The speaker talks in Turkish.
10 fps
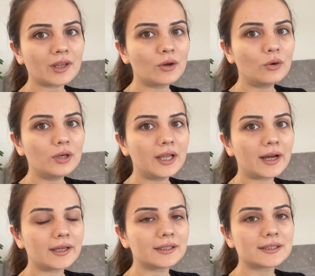Öyle
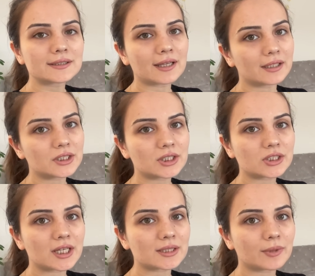yani kızlarla
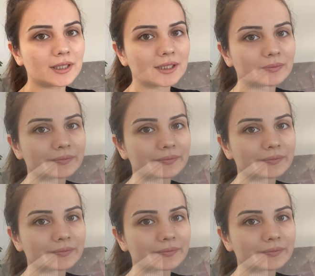çıkacağız bakalım.